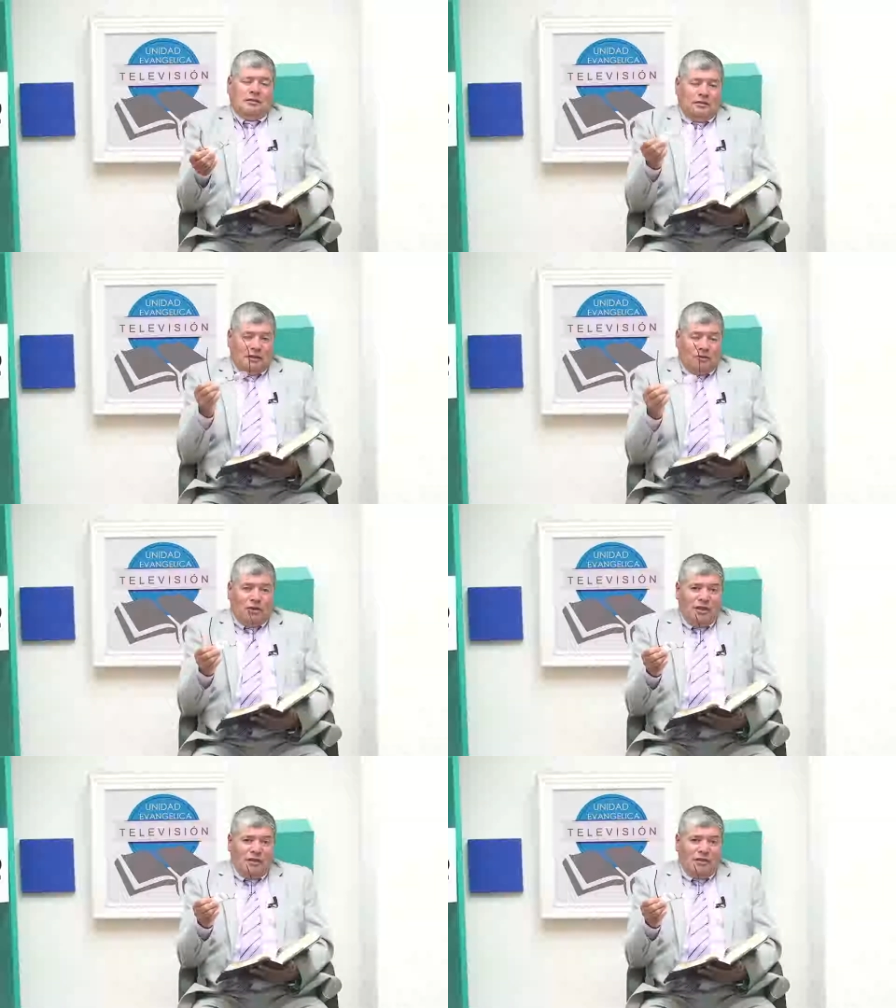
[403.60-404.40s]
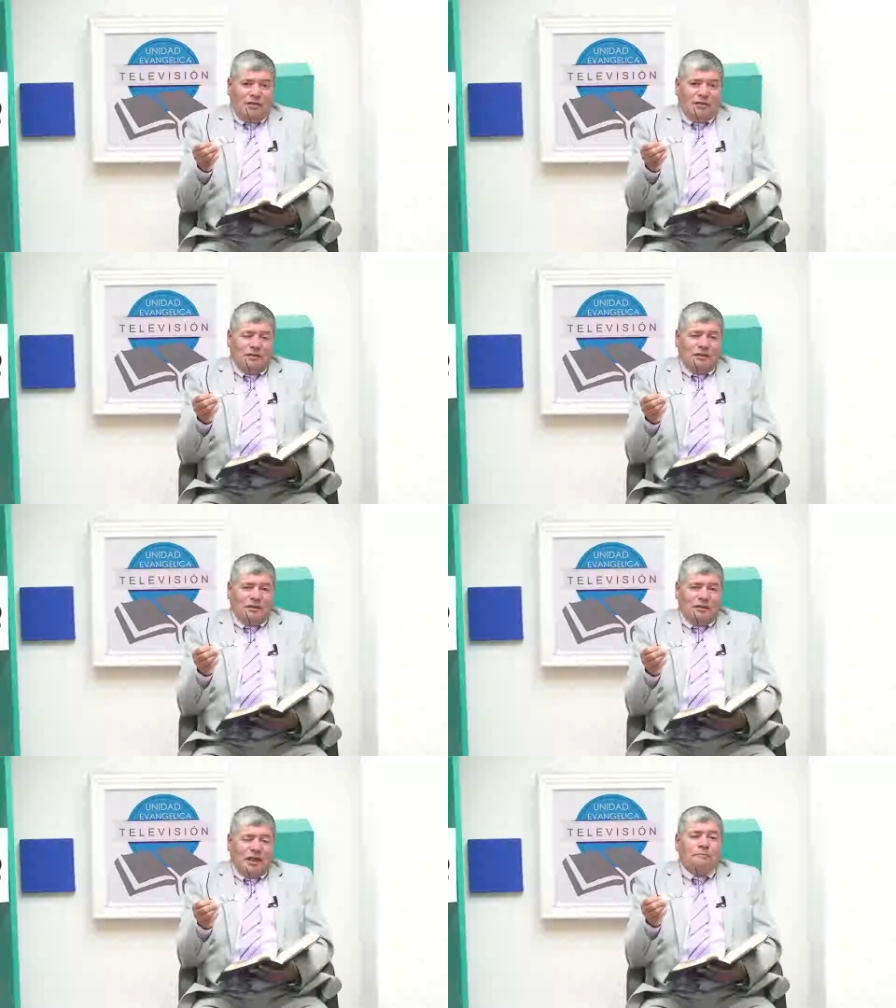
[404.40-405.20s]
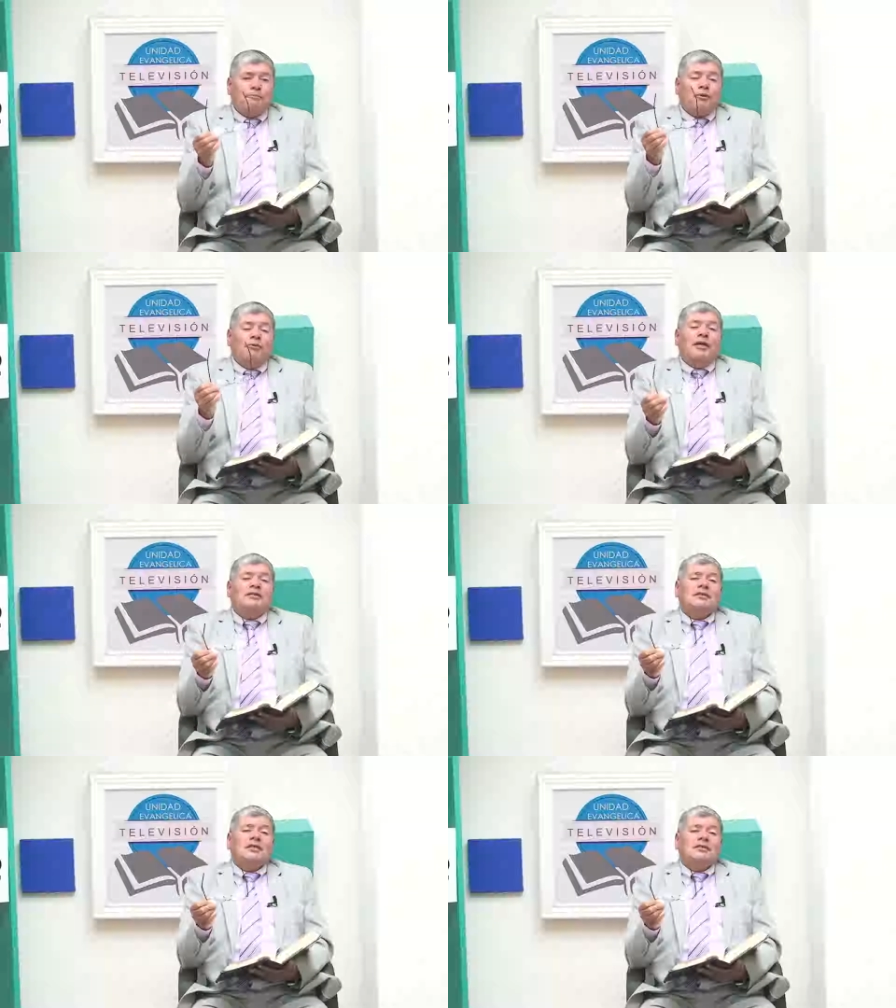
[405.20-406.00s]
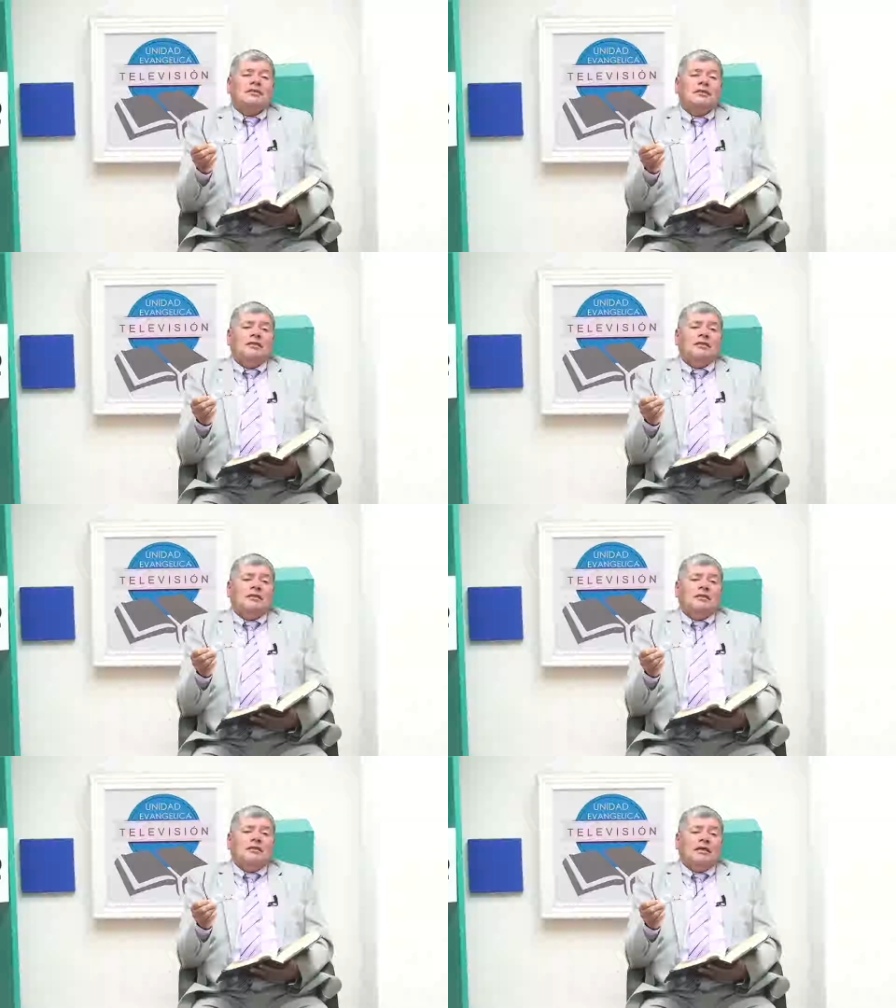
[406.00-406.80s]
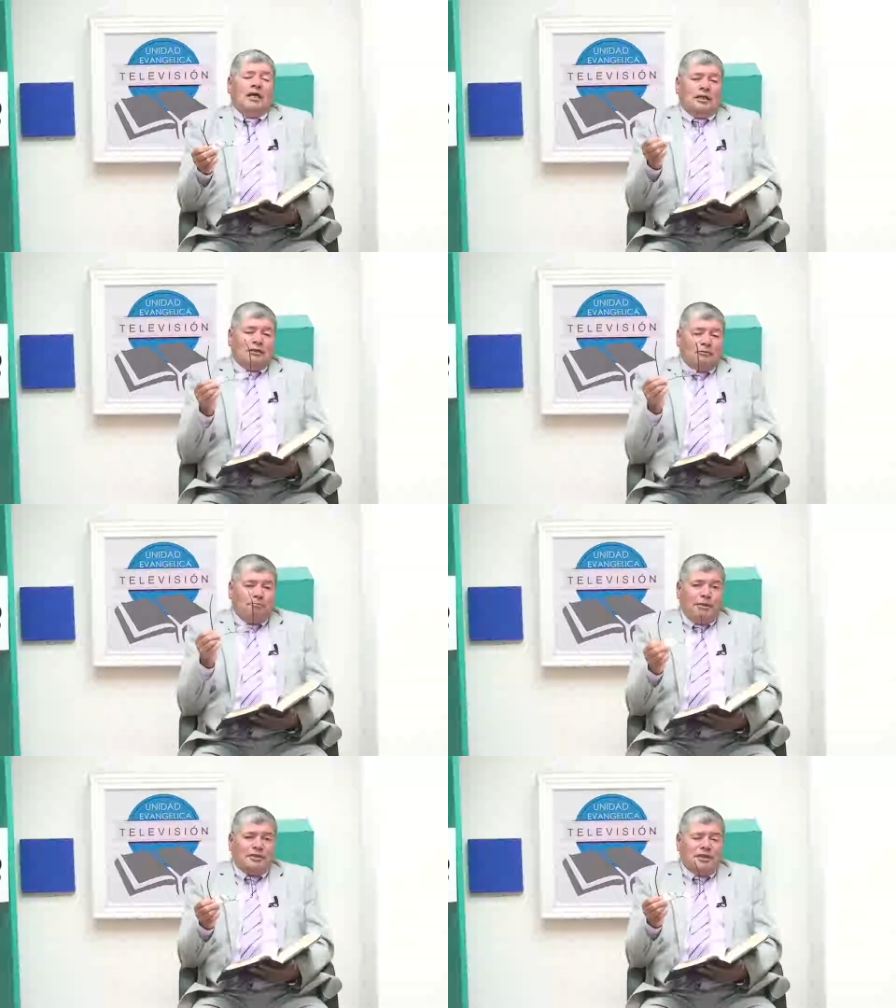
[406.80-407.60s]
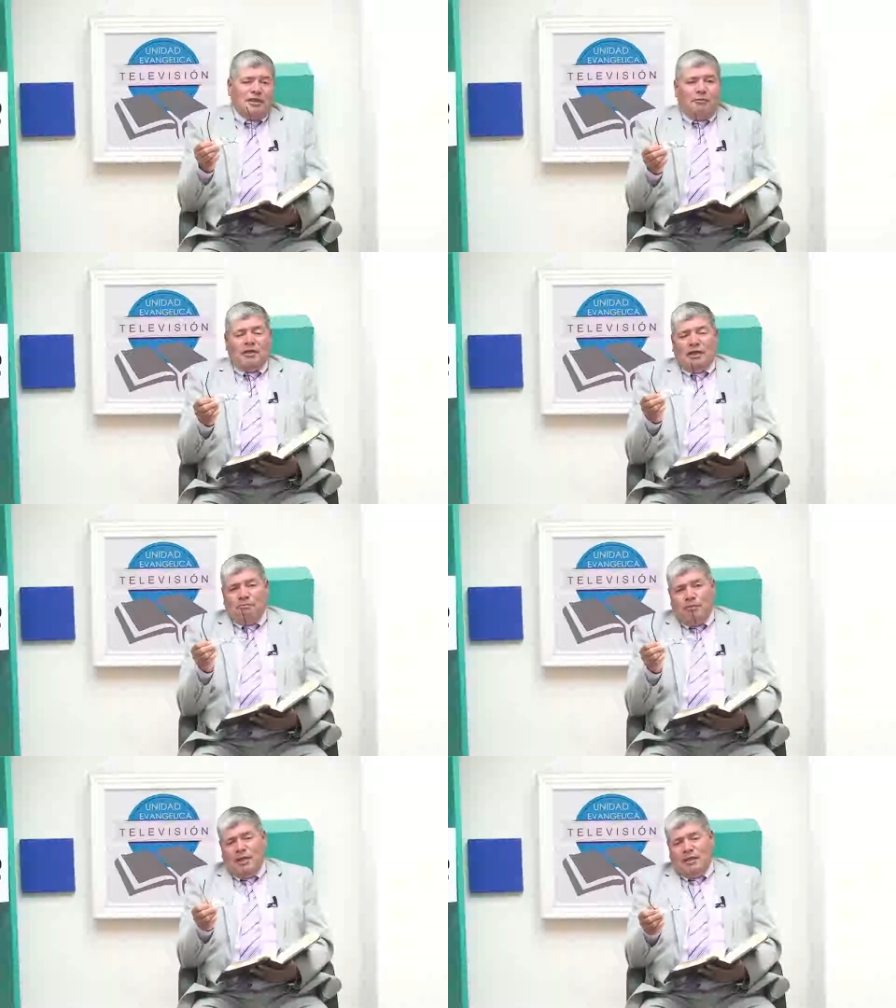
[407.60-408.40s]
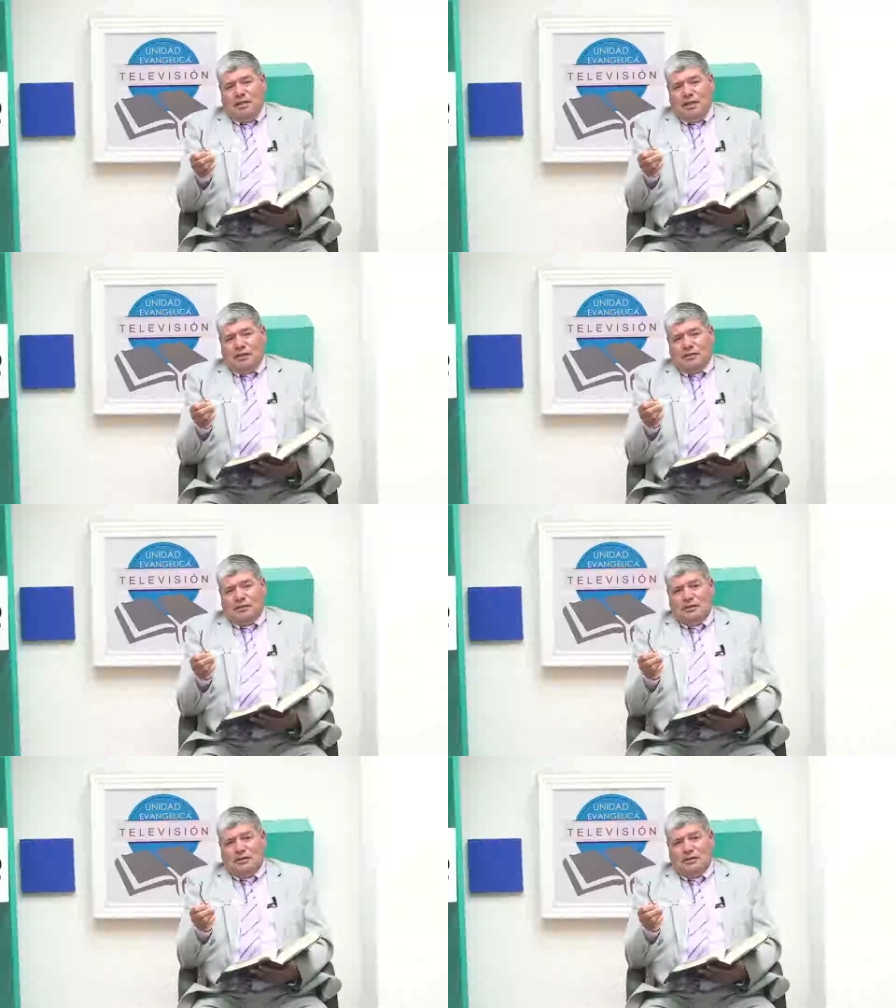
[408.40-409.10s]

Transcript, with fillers: Recuerde que hay promesas, hay recompensas y también hay pérdidas.